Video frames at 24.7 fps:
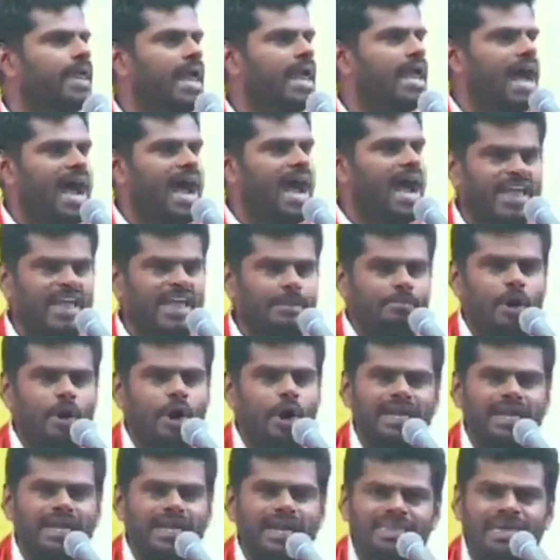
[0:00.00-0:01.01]
அதை
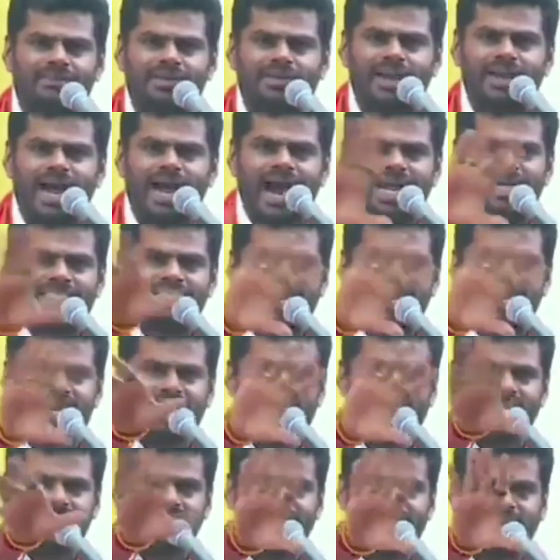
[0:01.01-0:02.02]
போன்ற தவறான
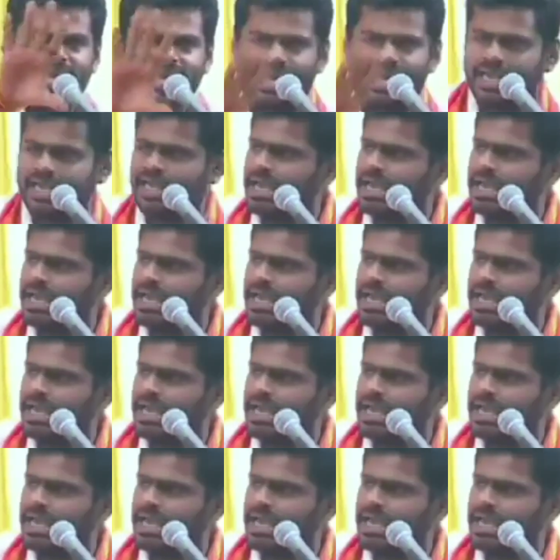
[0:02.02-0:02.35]
செயல்களை செய்ய